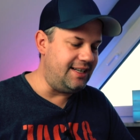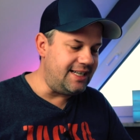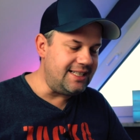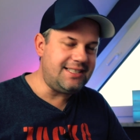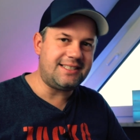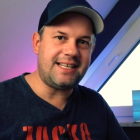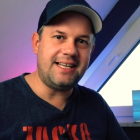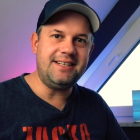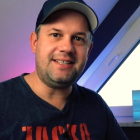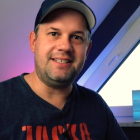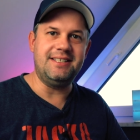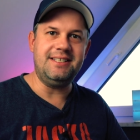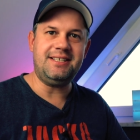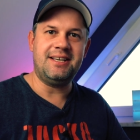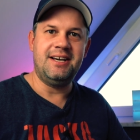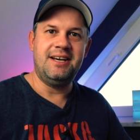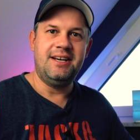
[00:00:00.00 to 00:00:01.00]

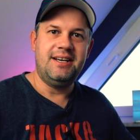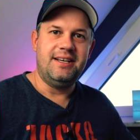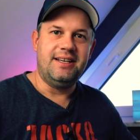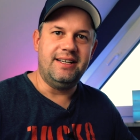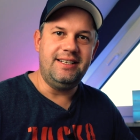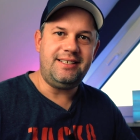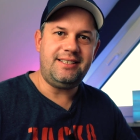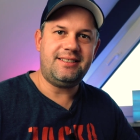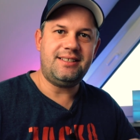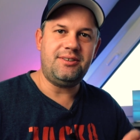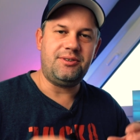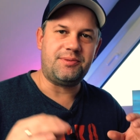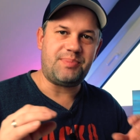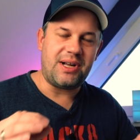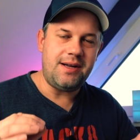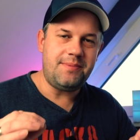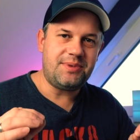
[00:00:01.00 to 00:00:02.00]
letztendlich ist
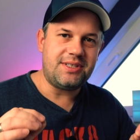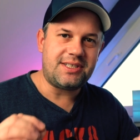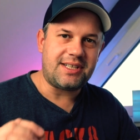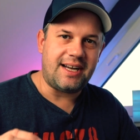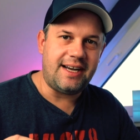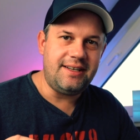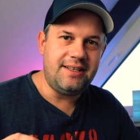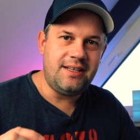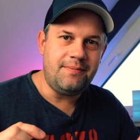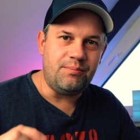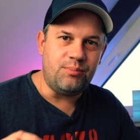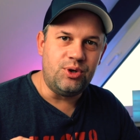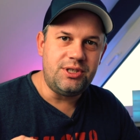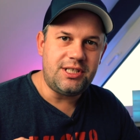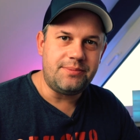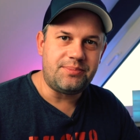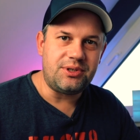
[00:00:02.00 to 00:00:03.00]
und bleibt es eine
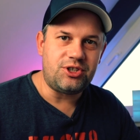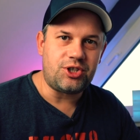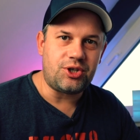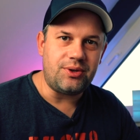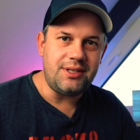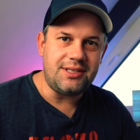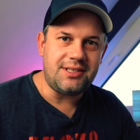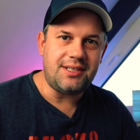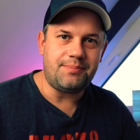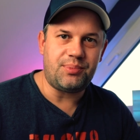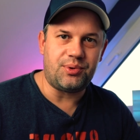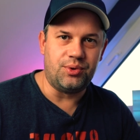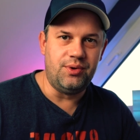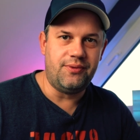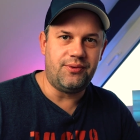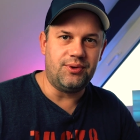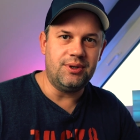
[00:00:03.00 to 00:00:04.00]

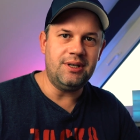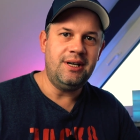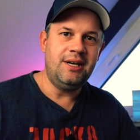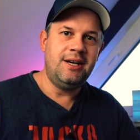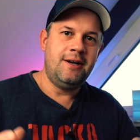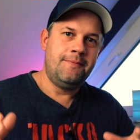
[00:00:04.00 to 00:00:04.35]
Multiple-Choice-Prüfung,